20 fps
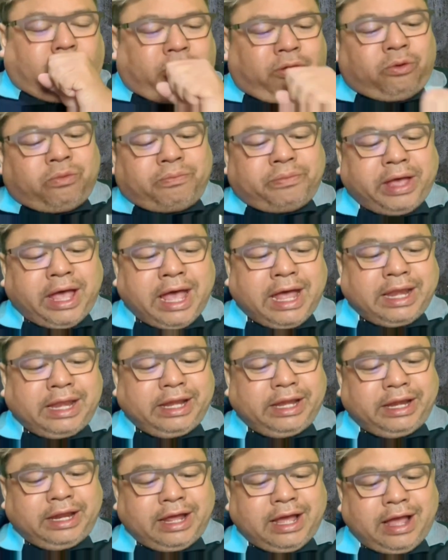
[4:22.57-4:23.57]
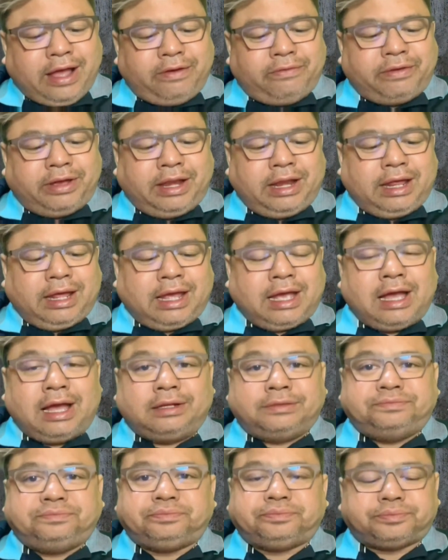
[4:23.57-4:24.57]
หุ่มแพ้นิดนึงฮะแฟนรายการ
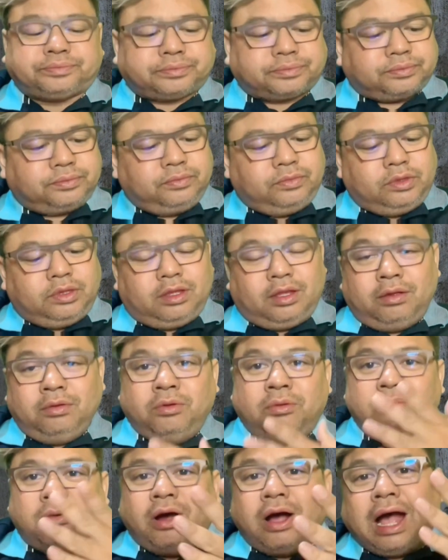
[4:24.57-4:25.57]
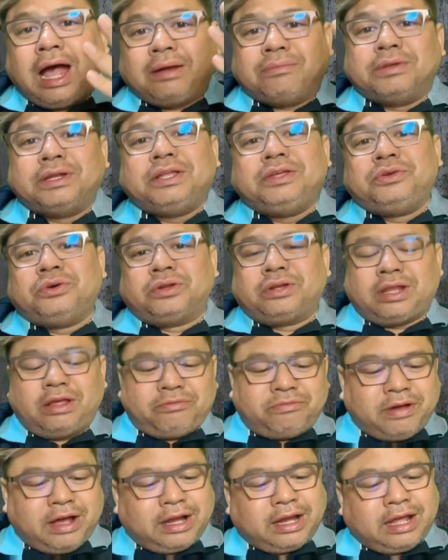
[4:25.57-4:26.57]
ผมขออ่านมติชนให้
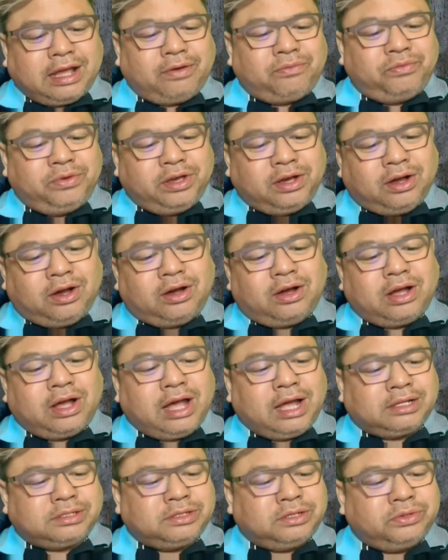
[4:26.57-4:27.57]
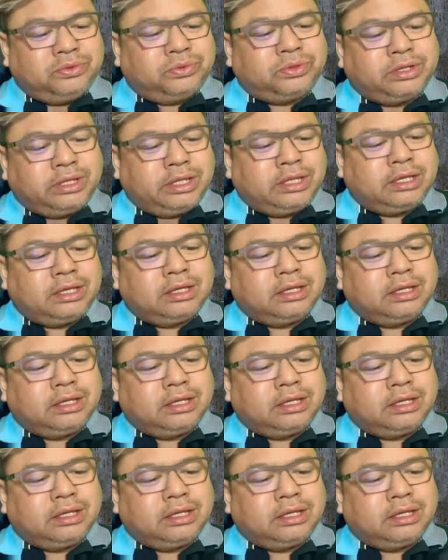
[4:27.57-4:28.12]
ฟังนะครับวิเคราะห์อ่านสนุกดี